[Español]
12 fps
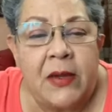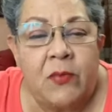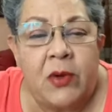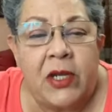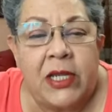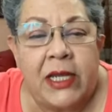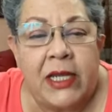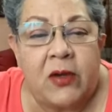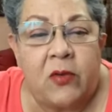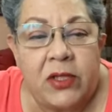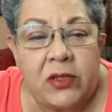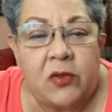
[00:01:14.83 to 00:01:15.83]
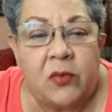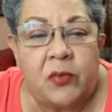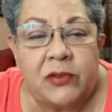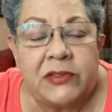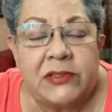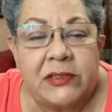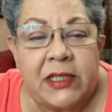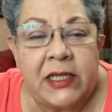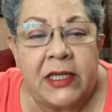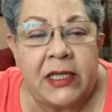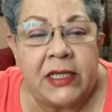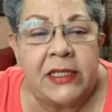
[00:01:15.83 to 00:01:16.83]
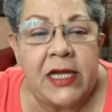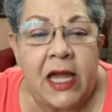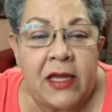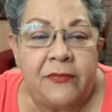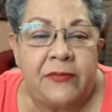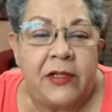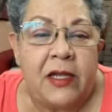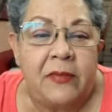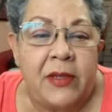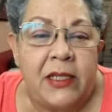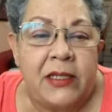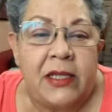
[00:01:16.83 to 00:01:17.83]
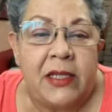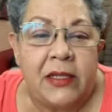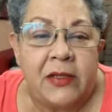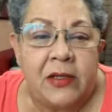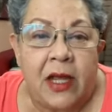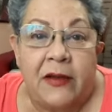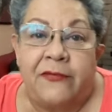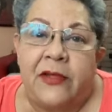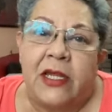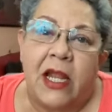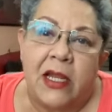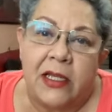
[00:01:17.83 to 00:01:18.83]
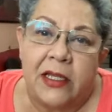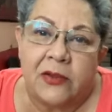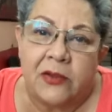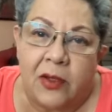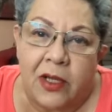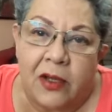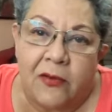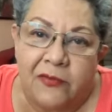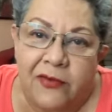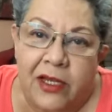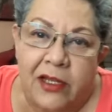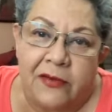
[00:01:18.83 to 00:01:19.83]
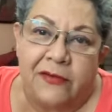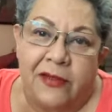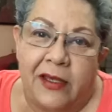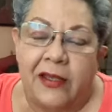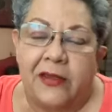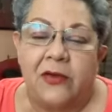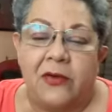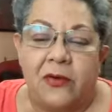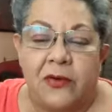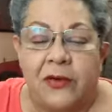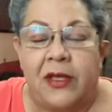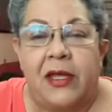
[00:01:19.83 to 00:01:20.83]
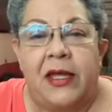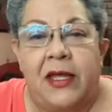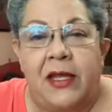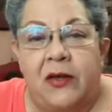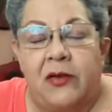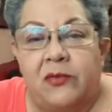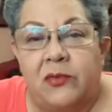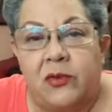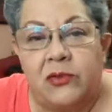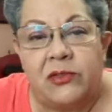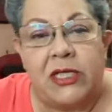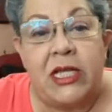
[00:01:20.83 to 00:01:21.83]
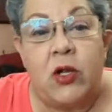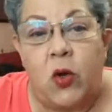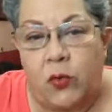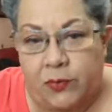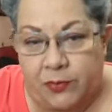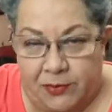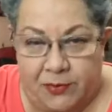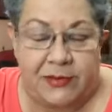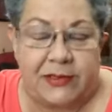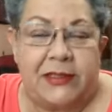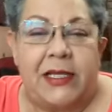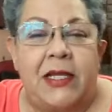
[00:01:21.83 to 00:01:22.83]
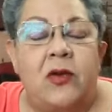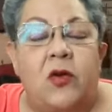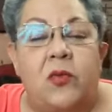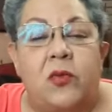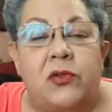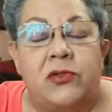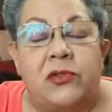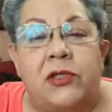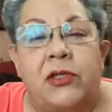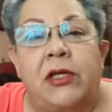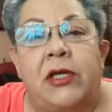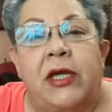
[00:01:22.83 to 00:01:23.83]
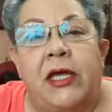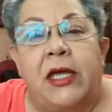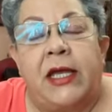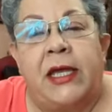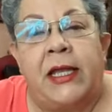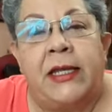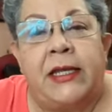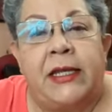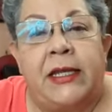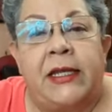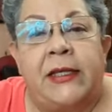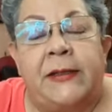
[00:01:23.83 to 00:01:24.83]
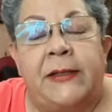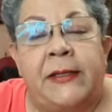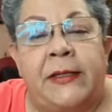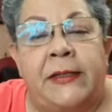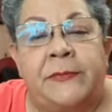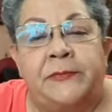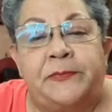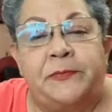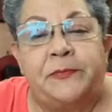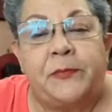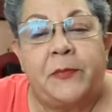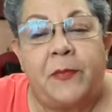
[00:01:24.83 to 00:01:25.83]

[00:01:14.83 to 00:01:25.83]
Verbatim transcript: Bueno, ¿y qué le cuento? Pues eh, ya finalmente, al final de toda la conferencia que dio Elon Musk, Elon, ¿cómo Elon Musk en, eh, em,